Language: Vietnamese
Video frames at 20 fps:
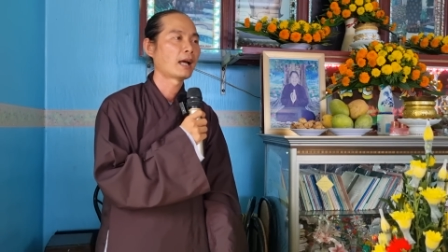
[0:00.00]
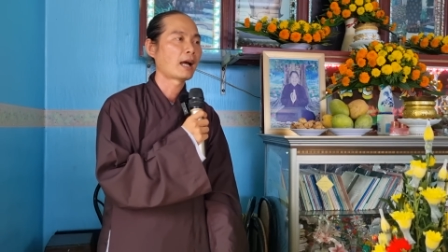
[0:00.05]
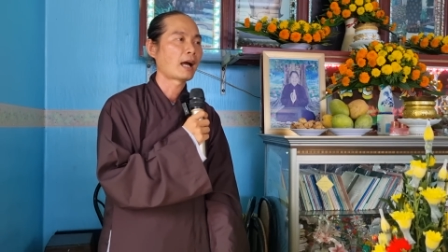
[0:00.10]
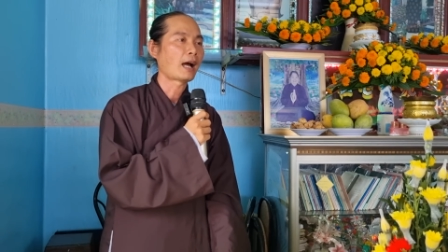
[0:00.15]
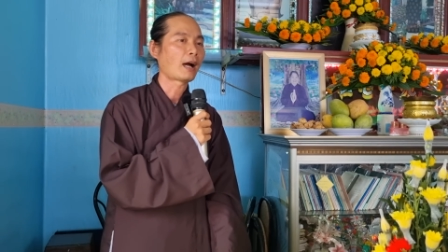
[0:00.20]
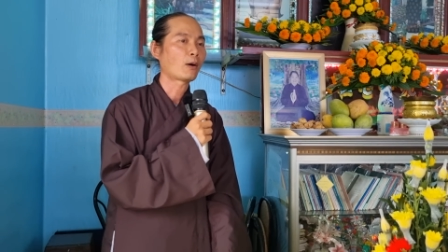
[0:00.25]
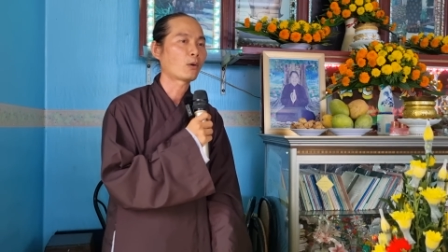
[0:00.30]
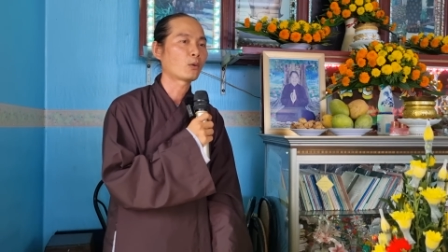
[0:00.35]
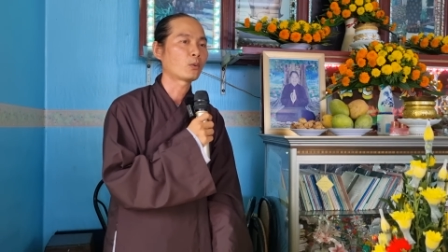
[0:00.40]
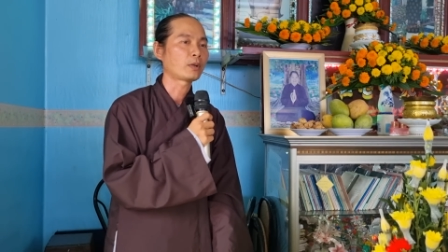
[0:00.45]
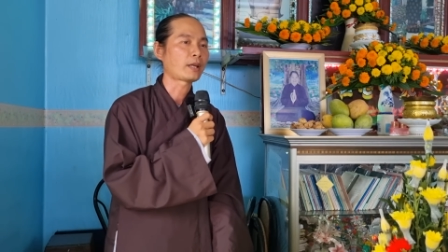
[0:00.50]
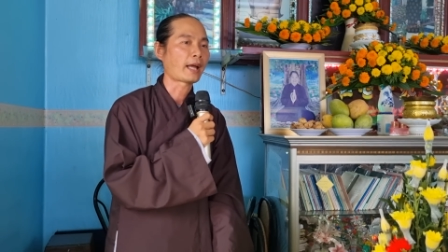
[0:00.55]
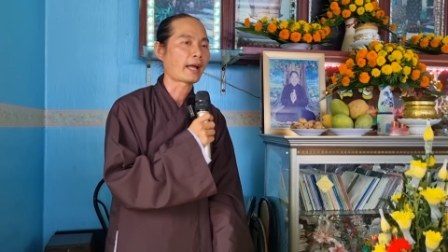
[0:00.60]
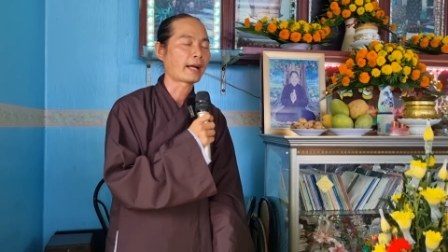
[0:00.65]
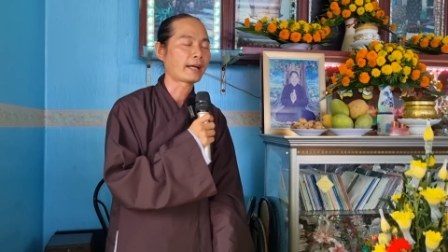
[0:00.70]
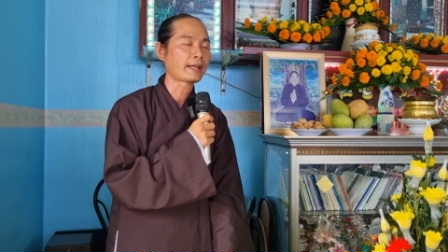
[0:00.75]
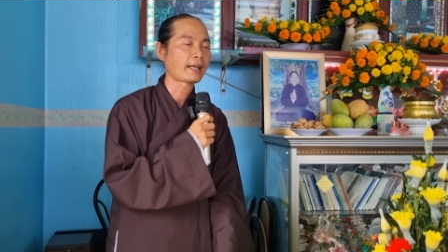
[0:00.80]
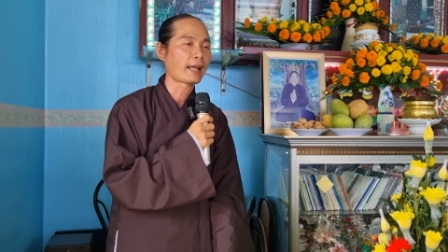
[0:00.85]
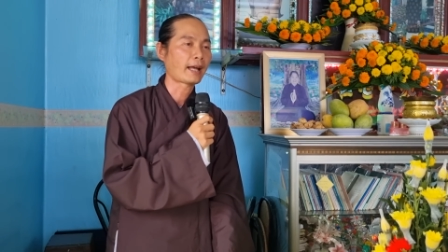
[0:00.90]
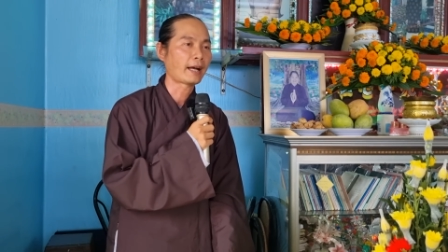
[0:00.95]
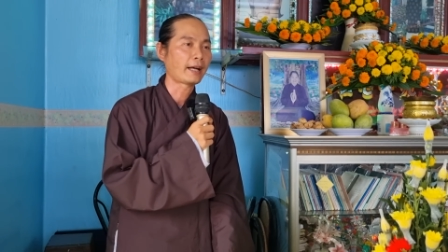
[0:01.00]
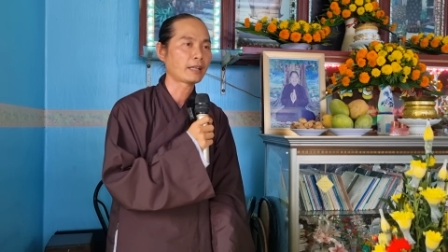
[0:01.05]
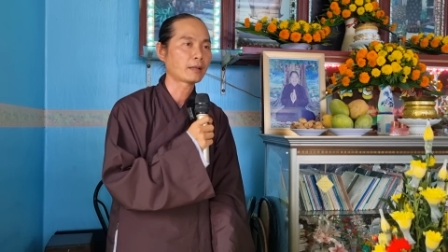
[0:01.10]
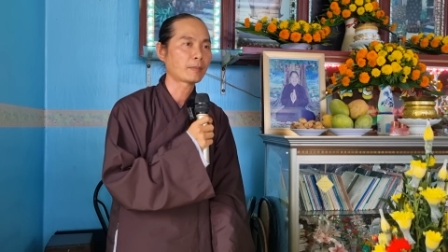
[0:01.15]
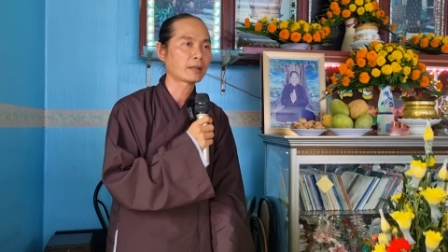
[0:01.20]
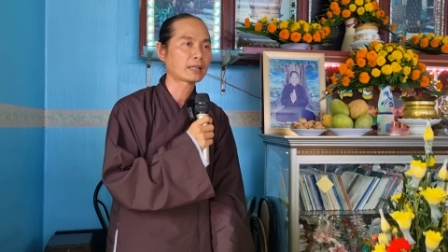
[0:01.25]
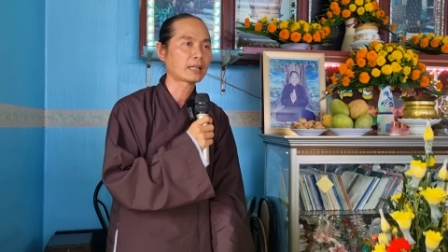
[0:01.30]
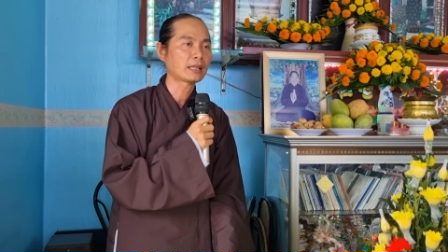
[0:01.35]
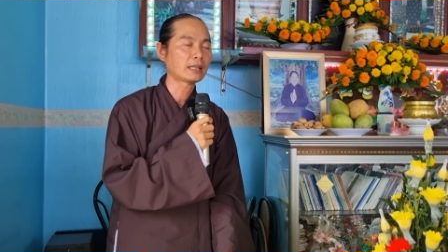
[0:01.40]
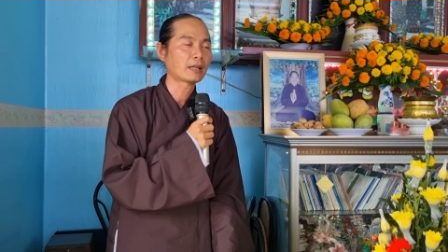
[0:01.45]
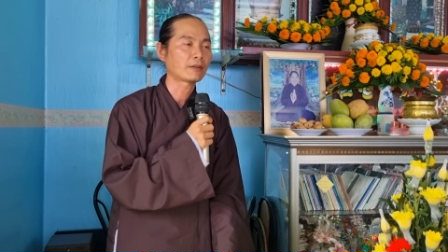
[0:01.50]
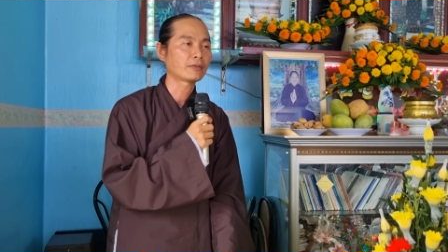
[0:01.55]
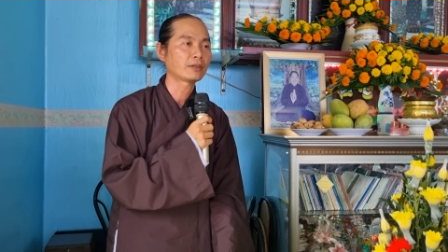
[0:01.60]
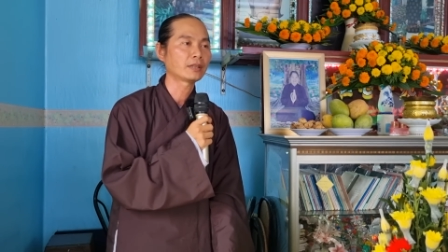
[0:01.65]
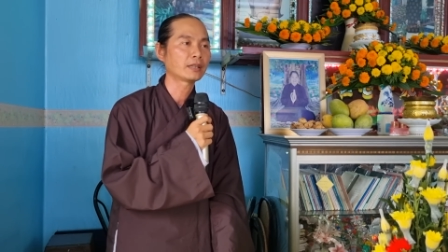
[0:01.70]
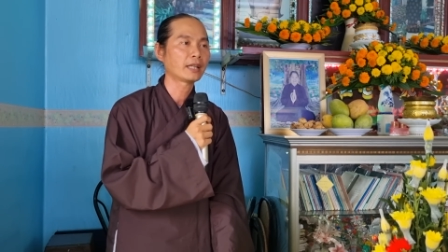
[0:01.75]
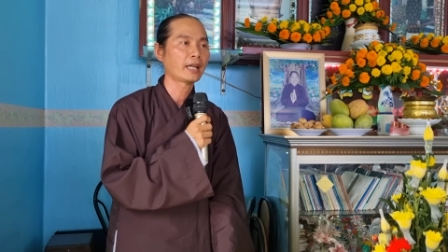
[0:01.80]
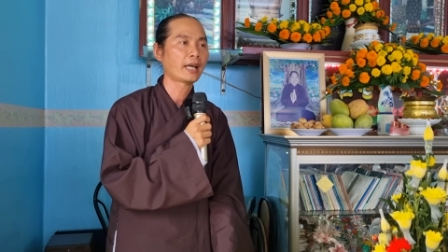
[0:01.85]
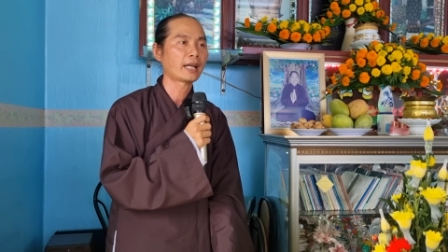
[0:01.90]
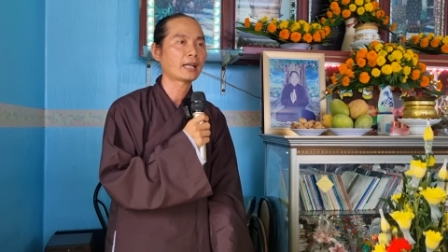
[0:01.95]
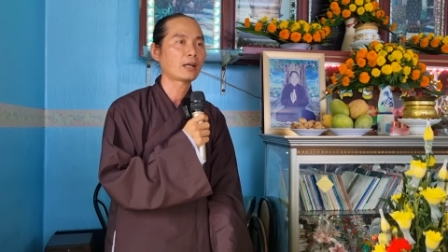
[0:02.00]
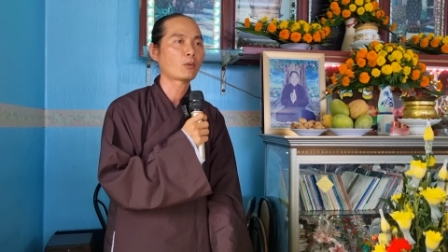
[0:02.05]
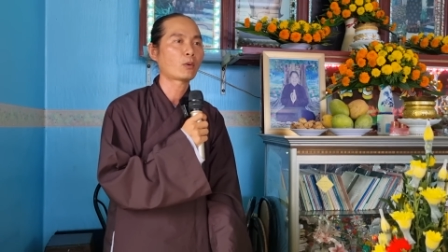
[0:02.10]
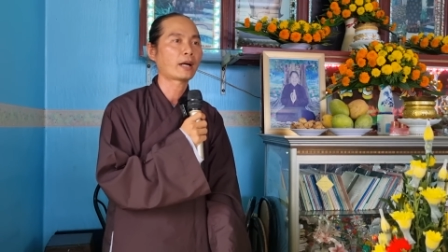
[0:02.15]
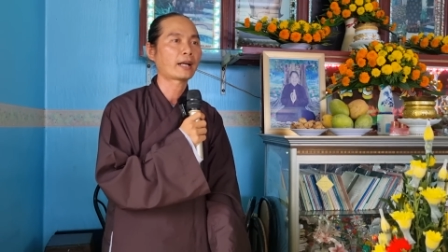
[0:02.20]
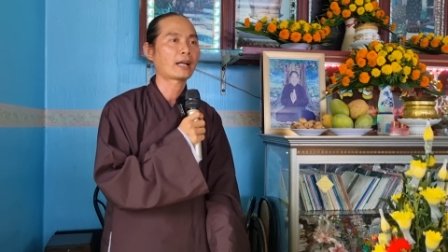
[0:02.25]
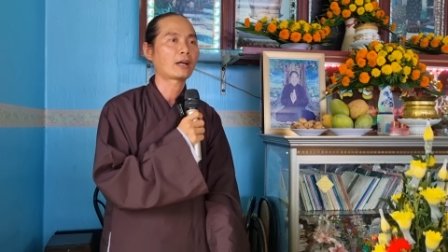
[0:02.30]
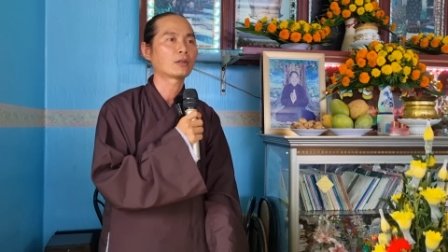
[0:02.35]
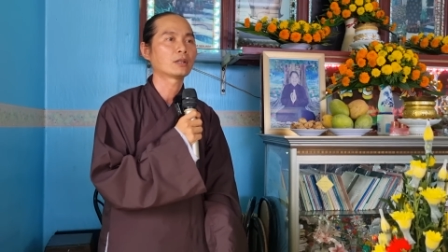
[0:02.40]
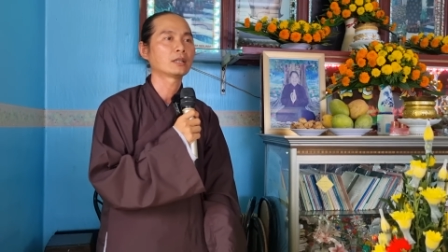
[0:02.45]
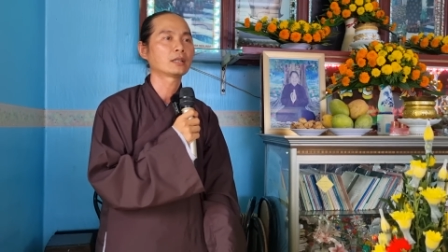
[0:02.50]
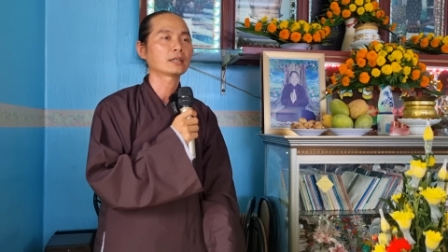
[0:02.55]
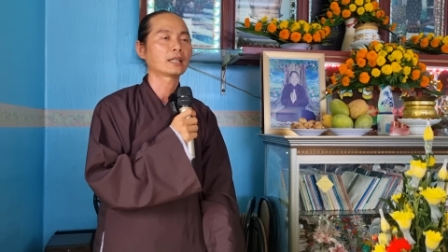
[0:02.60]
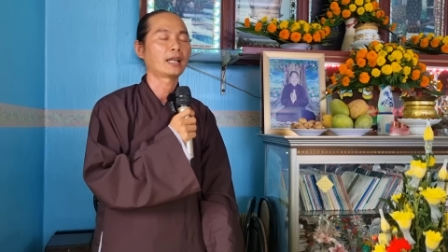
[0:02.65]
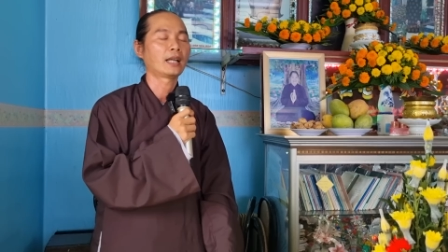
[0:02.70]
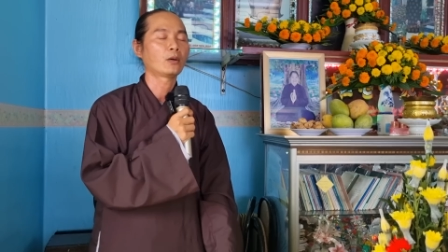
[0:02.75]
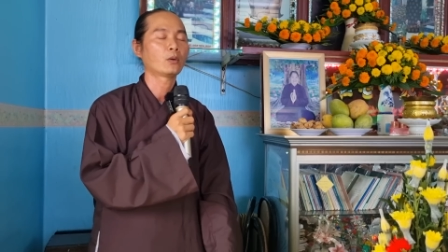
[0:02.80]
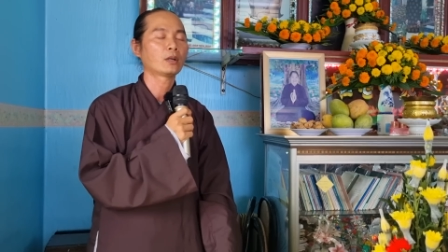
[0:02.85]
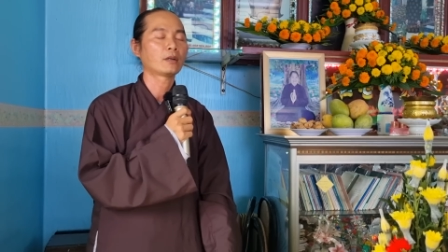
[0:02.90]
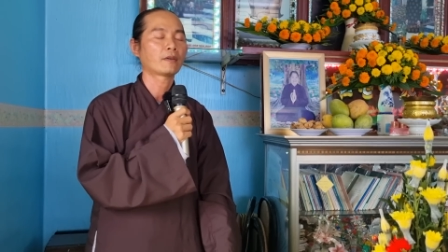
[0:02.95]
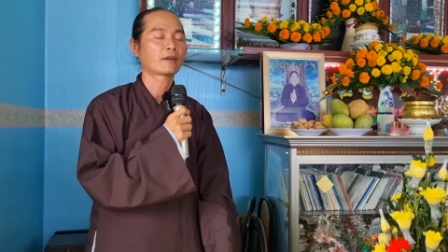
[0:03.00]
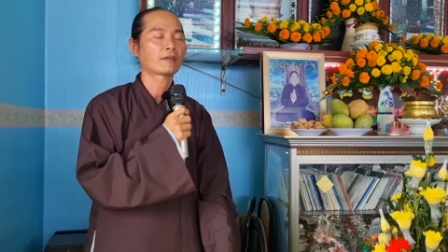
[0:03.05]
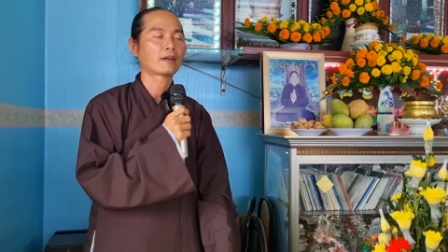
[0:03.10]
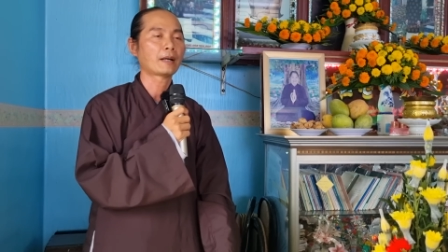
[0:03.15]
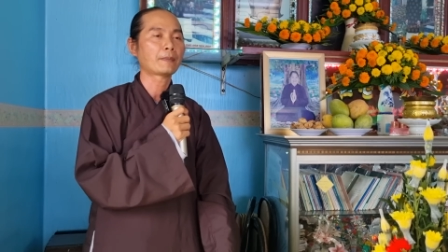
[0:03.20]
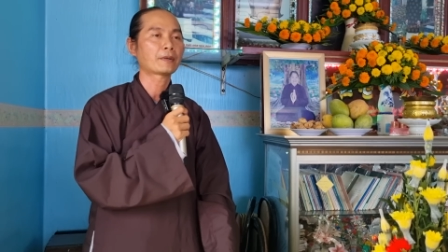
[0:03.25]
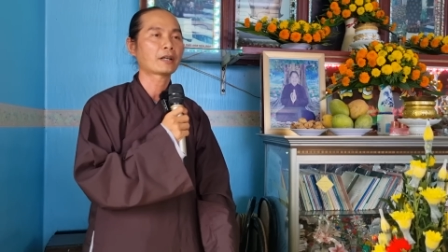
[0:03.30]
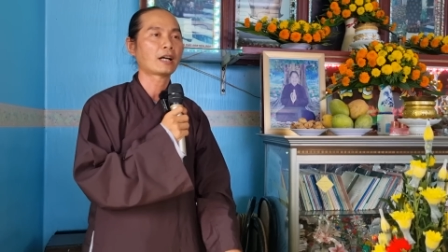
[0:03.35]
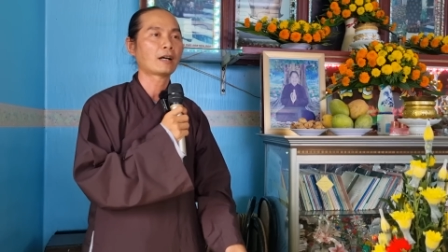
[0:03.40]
hầu giảng giải cho bá tánh thập phương nghe, để hoài đầu hướng thiện quy Phật pháp,